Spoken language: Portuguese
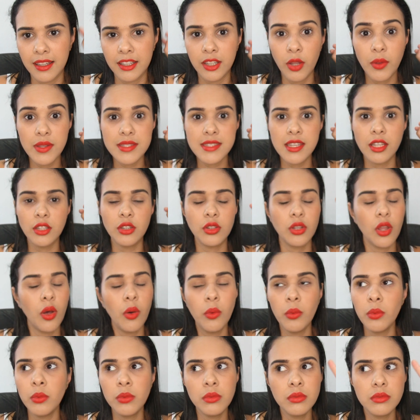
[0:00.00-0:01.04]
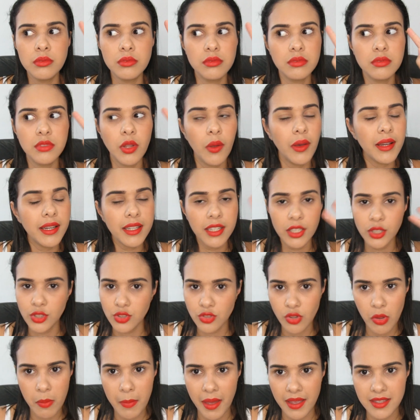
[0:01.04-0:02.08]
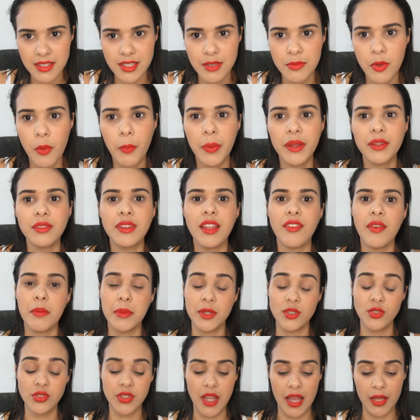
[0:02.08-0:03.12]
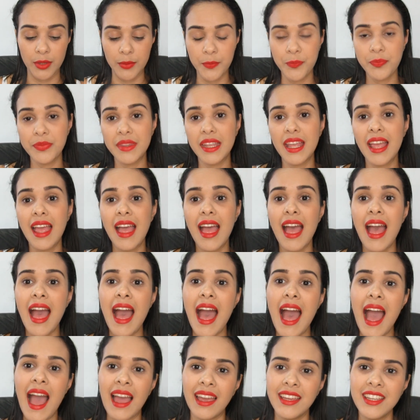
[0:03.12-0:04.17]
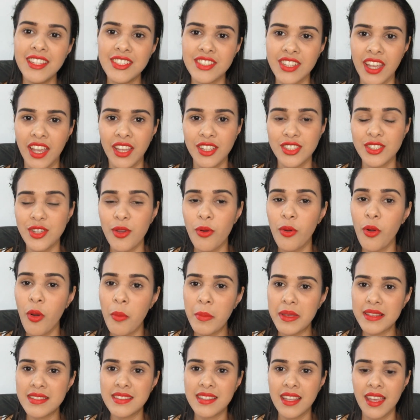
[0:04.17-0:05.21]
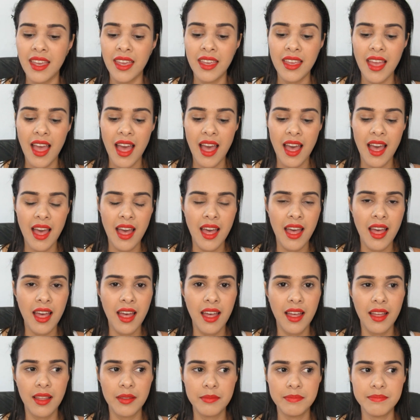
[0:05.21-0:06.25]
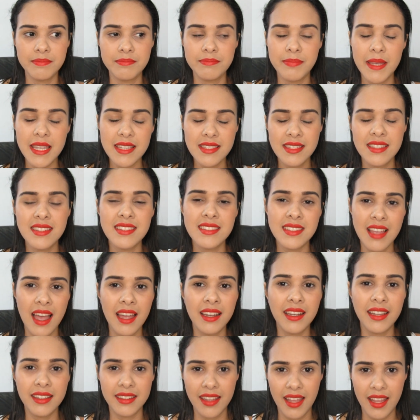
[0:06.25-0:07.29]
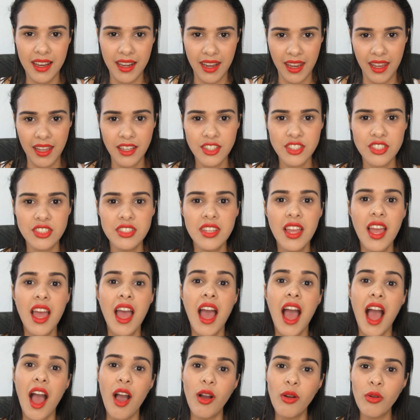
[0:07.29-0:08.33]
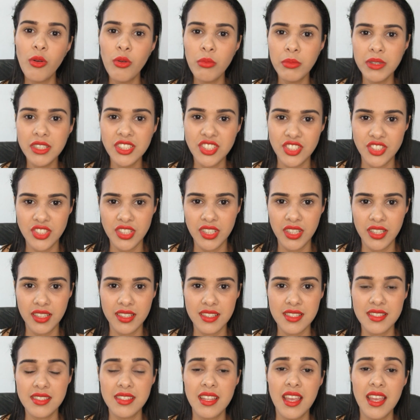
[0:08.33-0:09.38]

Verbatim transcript: não, aceitou, não, não acreditou mais que meu peito estava machucado. Aí, gente, eu comecei a pesquisar na internet algumas dicas.